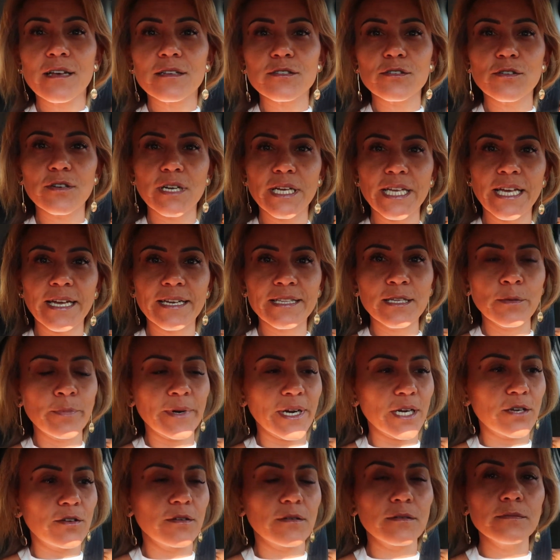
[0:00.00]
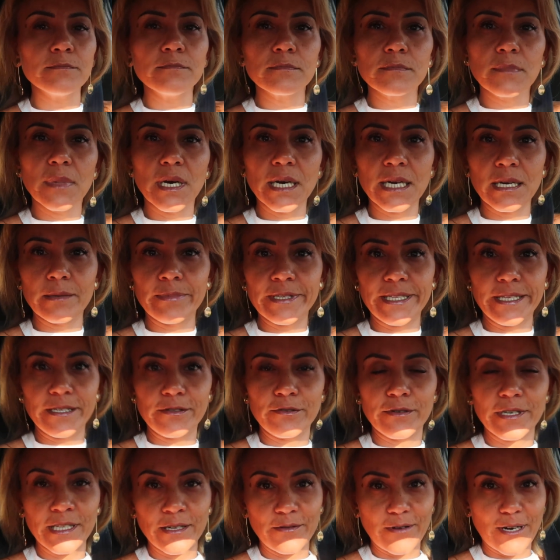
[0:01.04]
Sonra yarıda bırakıyorum. Arabada
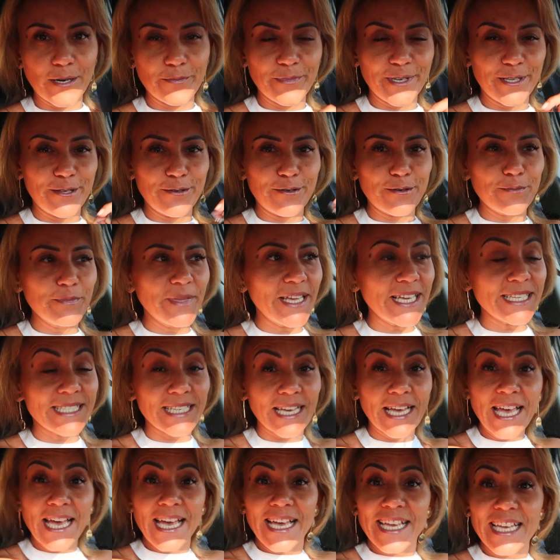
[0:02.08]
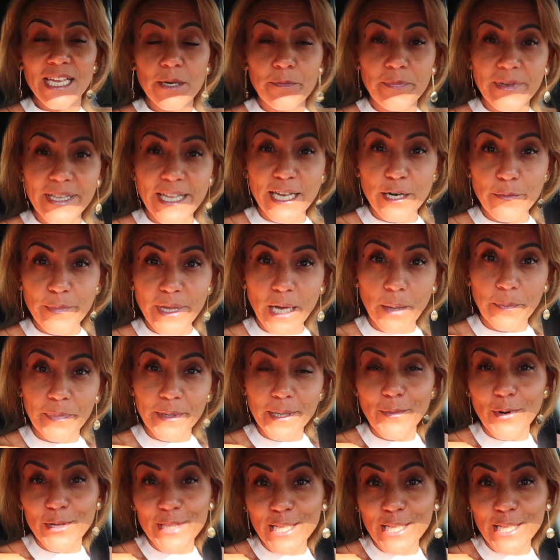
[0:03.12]
sonra devam ediyorum. Neyse. Kirpiklerimi yapayım.